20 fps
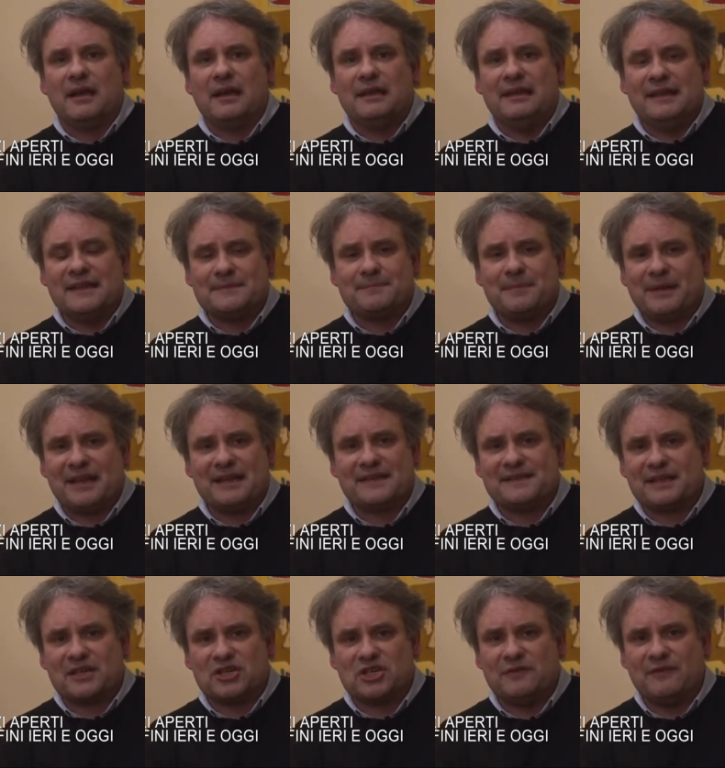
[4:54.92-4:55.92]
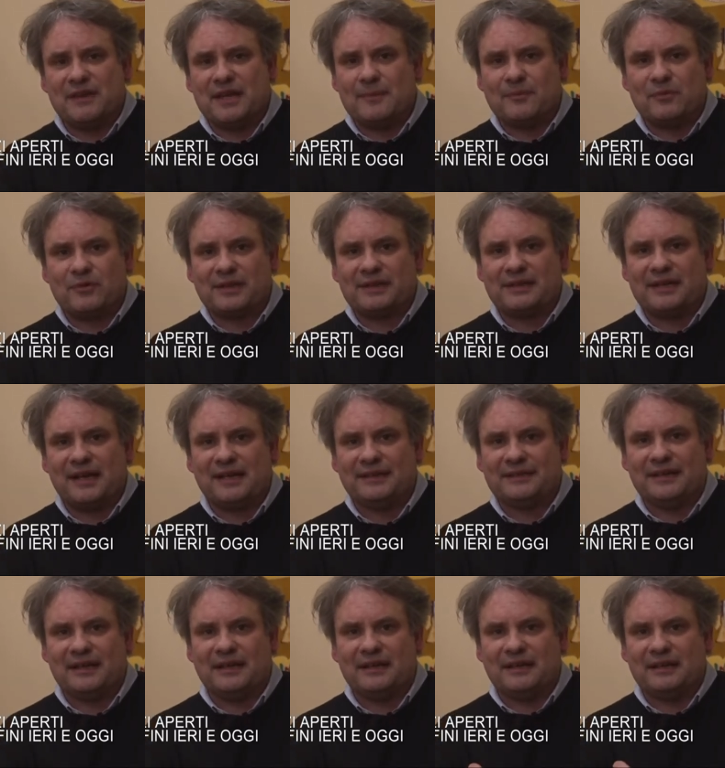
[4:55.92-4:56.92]
L'esperienza che ci viene
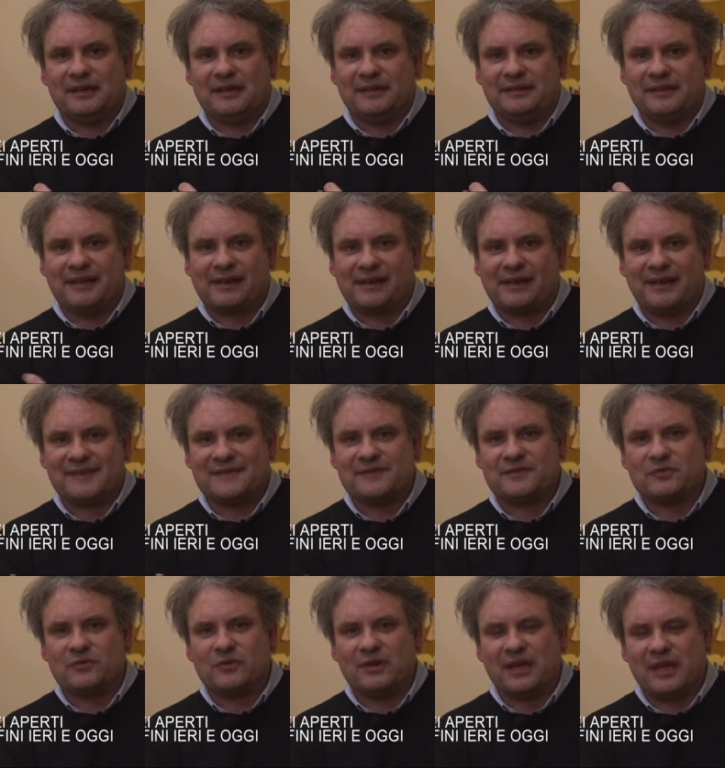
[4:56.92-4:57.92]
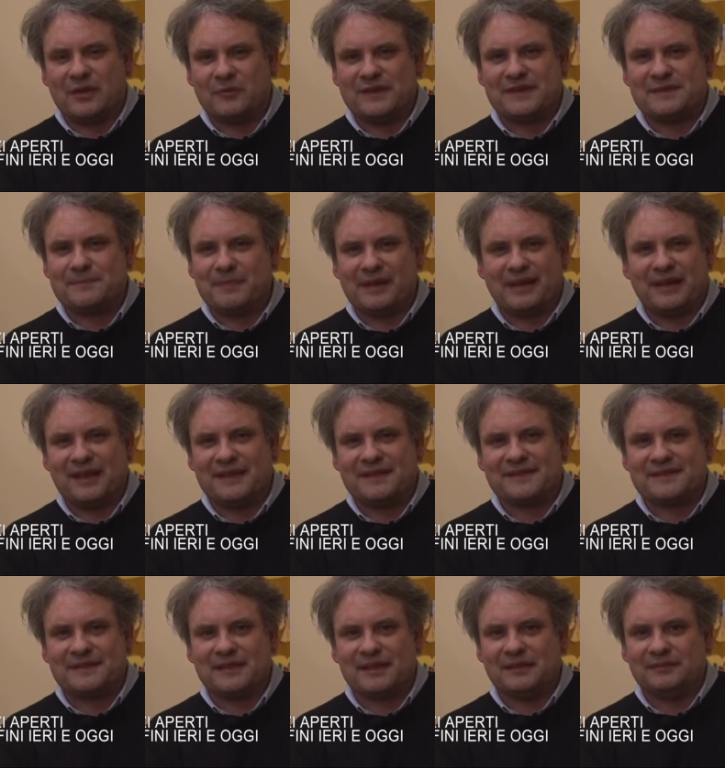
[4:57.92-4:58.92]
portata del resto è
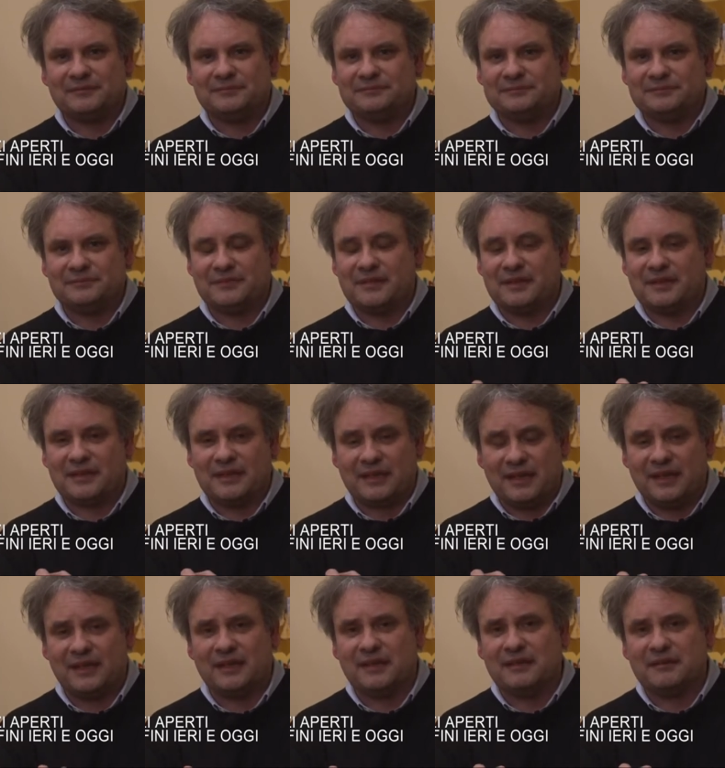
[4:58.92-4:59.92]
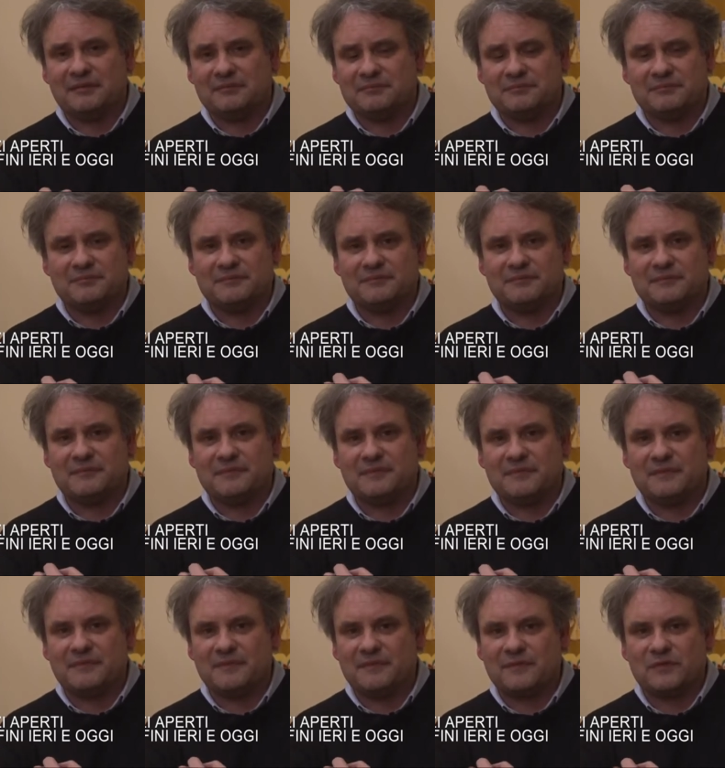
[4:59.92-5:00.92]
un'esperienza che
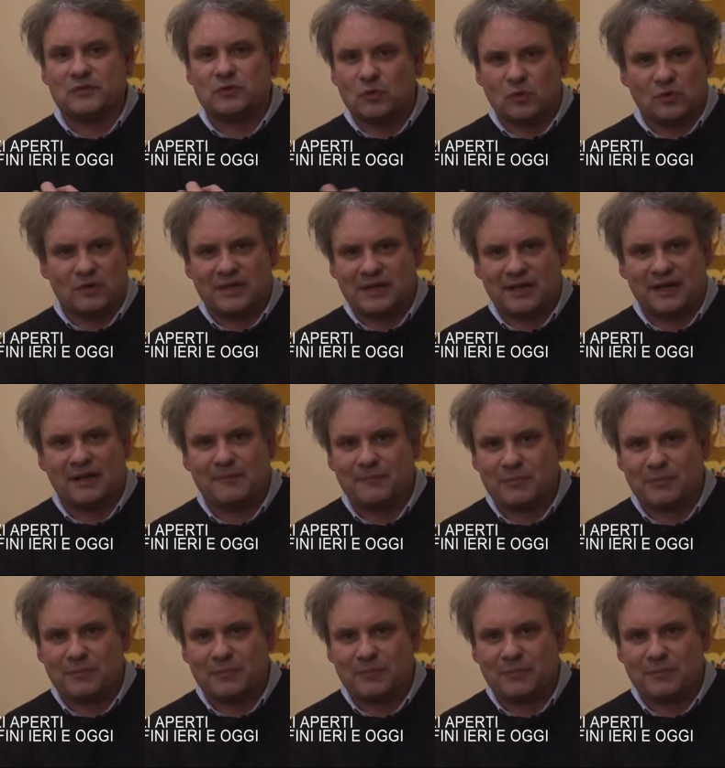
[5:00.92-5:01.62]
tocca